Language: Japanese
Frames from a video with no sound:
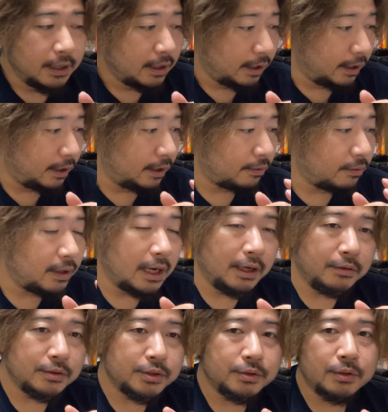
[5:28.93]
えー、これはあ
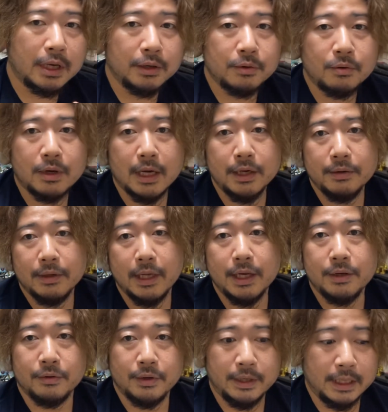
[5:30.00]
の、ちょっとあの、誤解のない
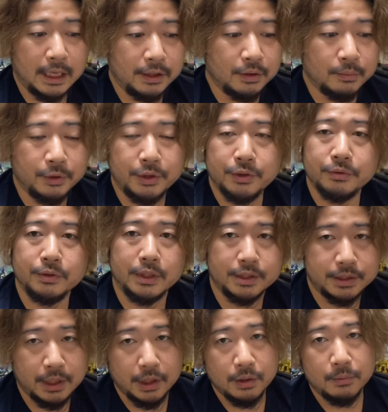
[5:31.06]
ように何度も言うんで
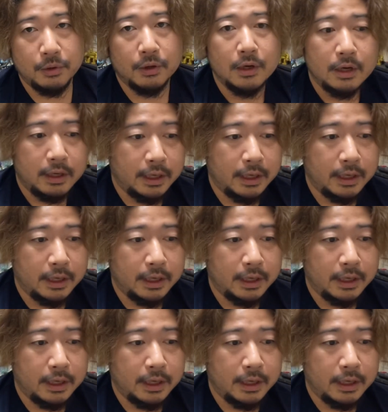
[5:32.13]
すけれども、